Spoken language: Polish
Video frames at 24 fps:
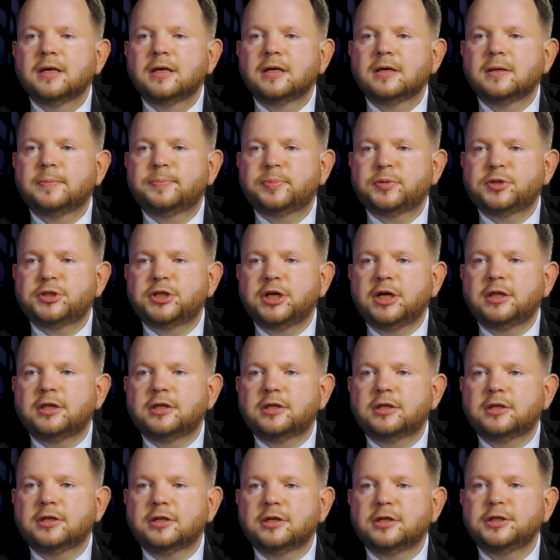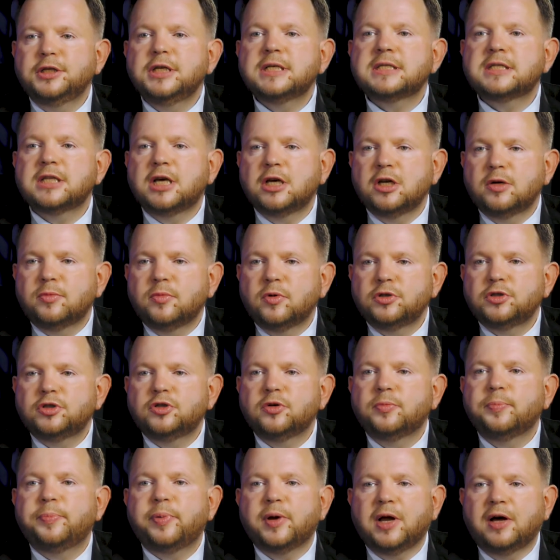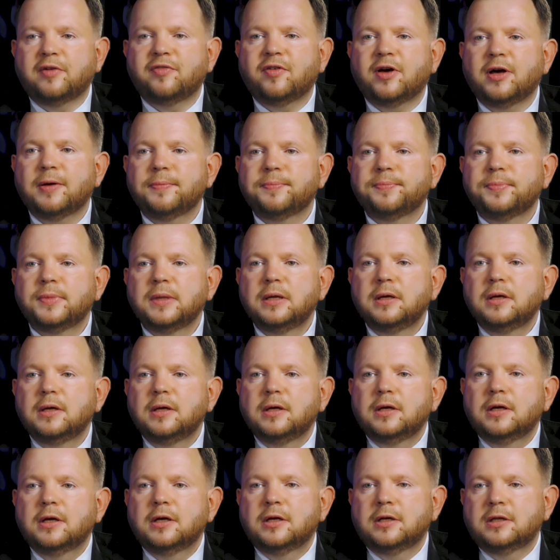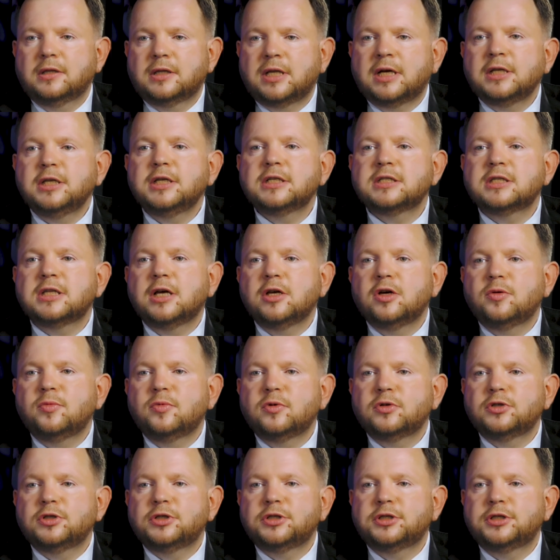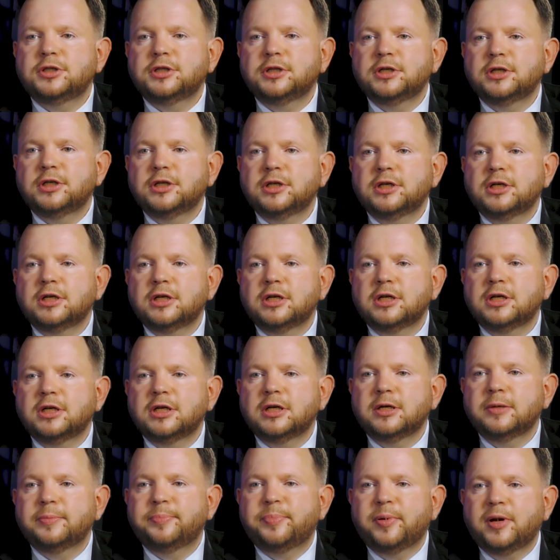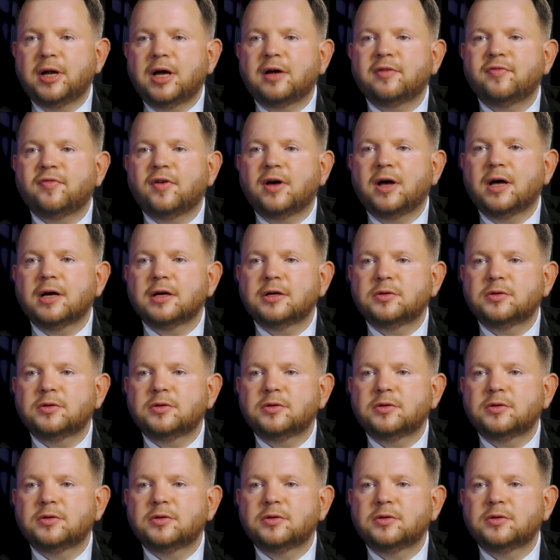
E, przed nieznajomością prawa. E, ta nieznajomość e, prawa,